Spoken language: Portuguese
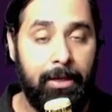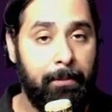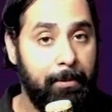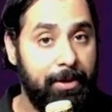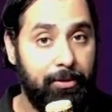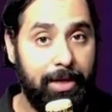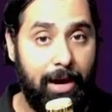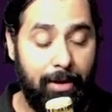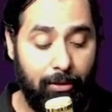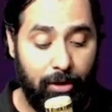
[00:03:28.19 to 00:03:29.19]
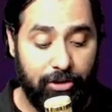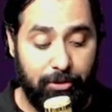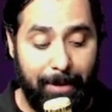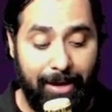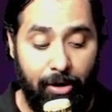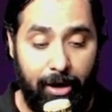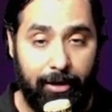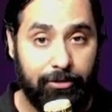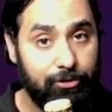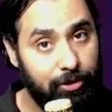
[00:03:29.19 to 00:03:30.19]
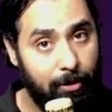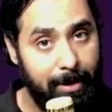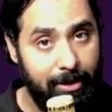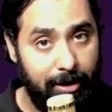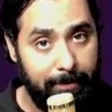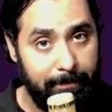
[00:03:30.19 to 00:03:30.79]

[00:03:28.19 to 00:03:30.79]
Primeiro grau, um acorde maior, Sol maior.